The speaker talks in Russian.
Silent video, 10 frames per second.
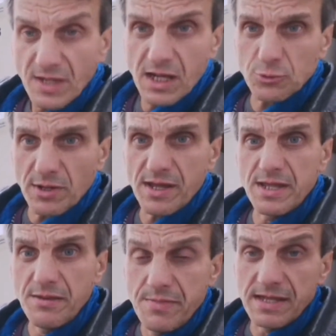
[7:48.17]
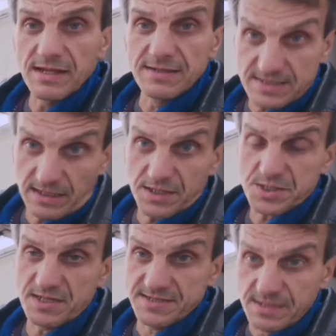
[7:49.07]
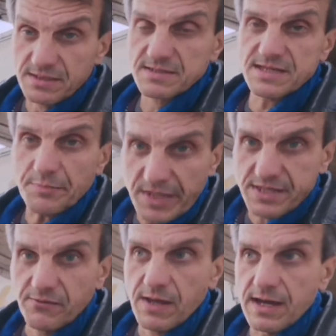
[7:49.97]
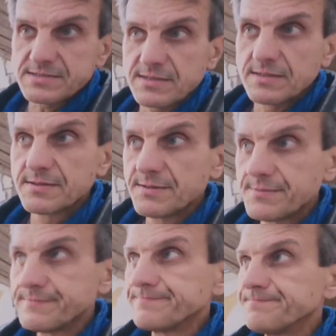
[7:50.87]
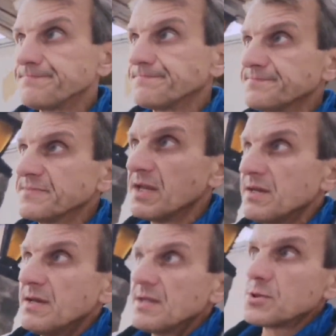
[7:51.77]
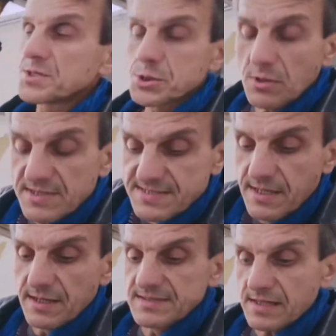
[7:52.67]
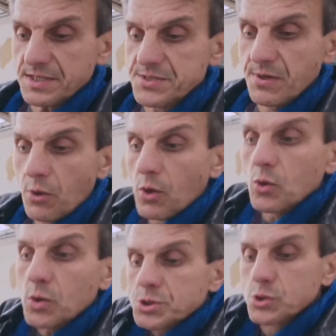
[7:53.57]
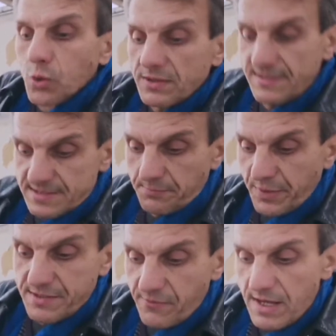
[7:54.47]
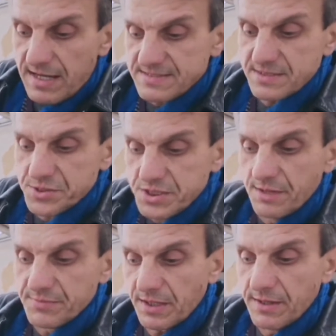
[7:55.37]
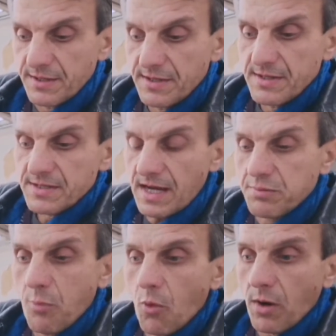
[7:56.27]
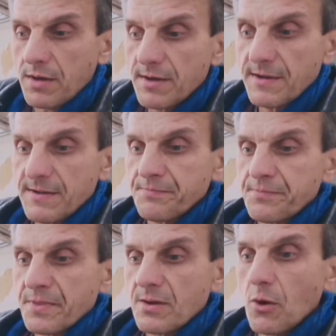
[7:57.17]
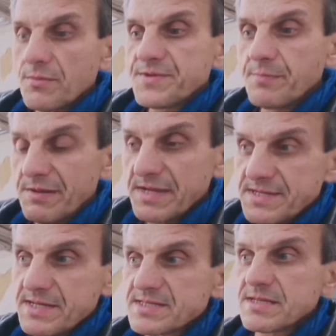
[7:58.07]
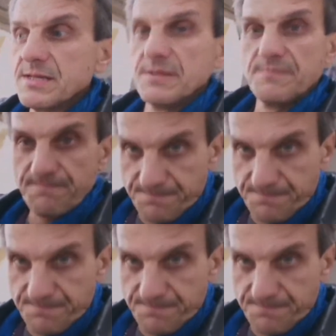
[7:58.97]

которая не имела достаточно сил сопротивляться. То есть, что сделал Саакашвили? Он хоть что-то сопротивлялся чем-то, как мог. Он дипломатически